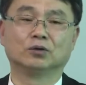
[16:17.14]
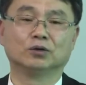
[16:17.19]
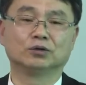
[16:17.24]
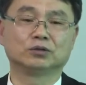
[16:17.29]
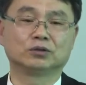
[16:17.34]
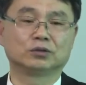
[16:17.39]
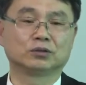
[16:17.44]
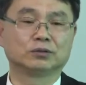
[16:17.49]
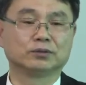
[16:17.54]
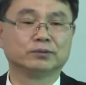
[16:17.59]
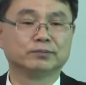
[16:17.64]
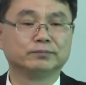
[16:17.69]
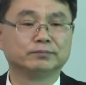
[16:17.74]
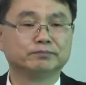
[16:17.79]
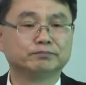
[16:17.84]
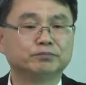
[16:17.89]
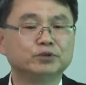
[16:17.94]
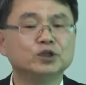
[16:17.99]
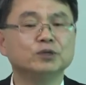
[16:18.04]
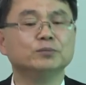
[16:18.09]
곧
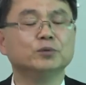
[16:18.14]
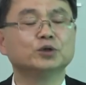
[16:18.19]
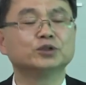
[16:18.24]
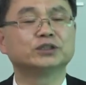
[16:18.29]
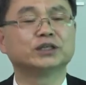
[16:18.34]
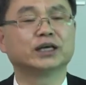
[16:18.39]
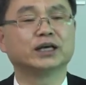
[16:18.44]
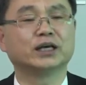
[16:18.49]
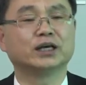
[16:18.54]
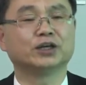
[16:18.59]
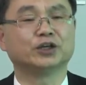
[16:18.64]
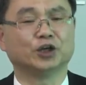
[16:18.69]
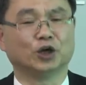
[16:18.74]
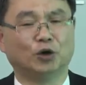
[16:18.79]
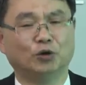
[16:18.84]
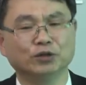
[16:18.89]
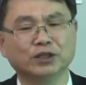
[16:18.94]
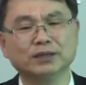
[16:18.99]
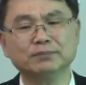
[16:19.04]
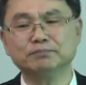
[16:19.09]
불못에
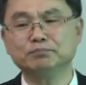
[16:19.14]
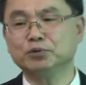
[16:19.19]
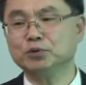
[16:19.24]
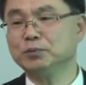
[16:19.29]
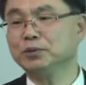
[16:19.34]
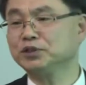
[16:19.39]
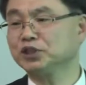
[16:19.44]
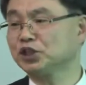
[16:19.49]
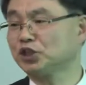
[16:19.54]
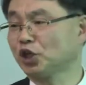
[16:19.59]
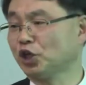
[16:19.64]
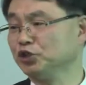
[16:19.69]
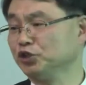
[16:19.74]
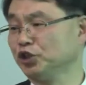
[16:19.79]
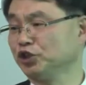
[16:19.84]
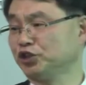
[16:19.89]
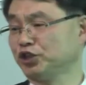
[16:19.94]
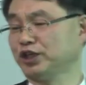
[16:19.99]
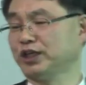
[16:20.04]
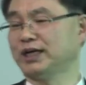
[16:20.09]
영원한 불못에
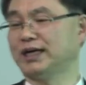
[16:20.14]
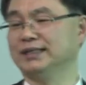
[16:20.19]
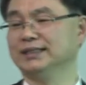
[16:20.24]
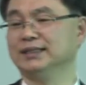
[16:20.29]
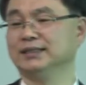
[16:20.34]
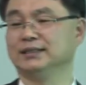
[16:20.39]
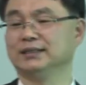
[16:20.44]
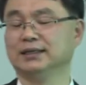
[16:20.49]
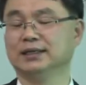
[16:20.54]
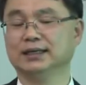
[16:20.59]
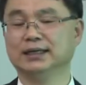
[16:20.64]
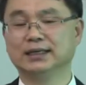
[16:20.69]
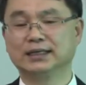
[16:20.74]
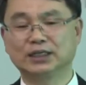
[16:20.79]
던져져야 하는